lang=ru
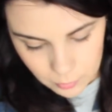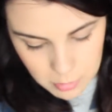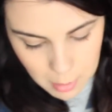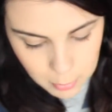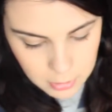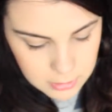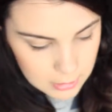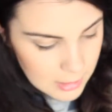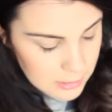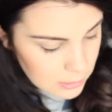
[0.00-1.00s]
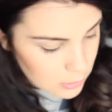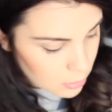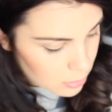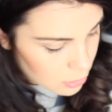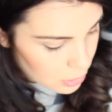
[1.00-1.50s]
У меня просто разные
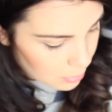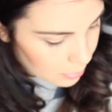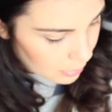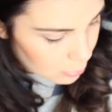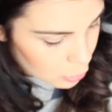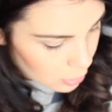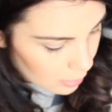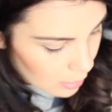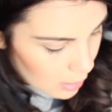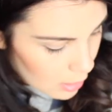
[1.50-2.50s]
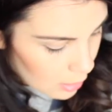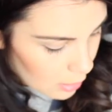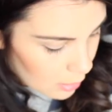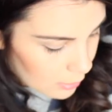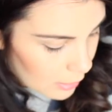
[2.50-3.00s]
сосочки, потому что
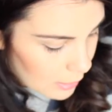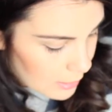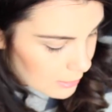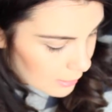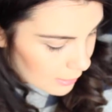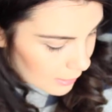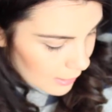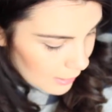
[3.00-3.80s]
на разные